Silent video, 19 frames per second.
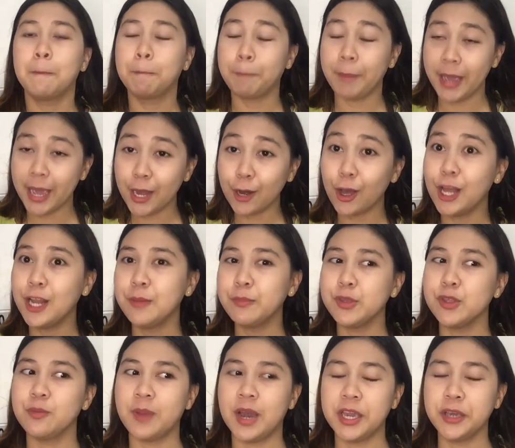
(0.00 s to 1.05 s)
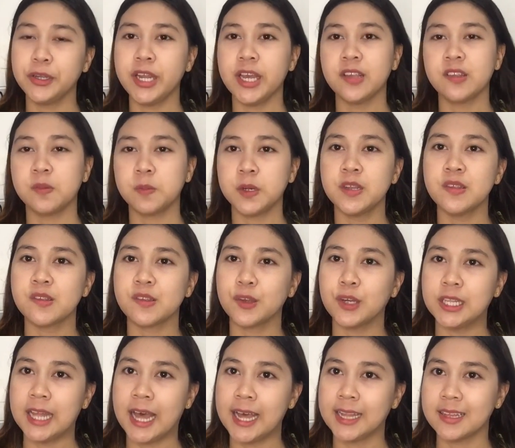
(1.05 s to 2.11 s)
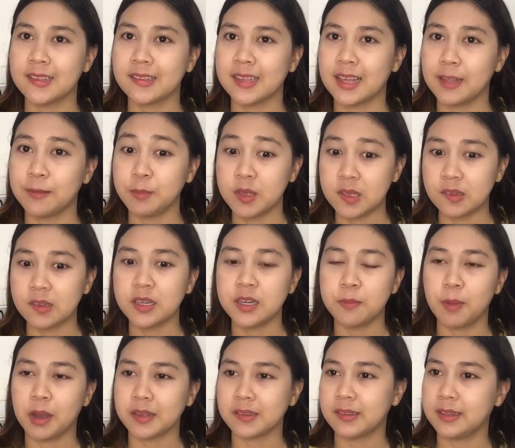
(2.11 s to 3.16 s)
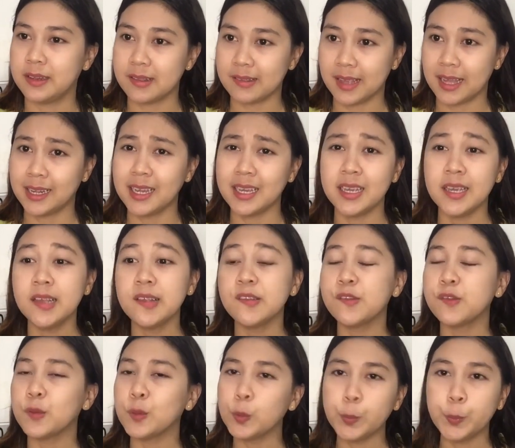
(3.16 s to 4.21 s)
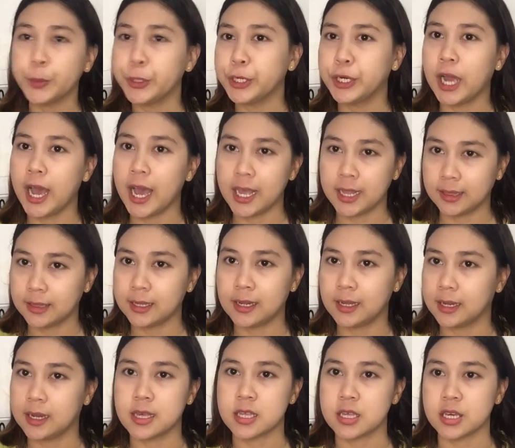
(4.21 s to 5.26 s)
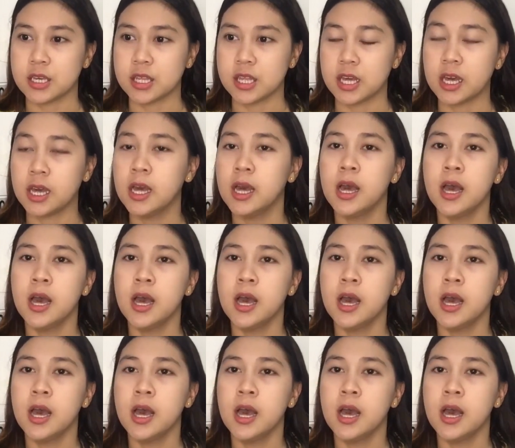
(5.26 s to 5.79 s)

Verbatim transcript: Pero alam niyo ba, yung na-experience ko dati sa mystery box na Lazada is eh, super gaan talaga siya niya.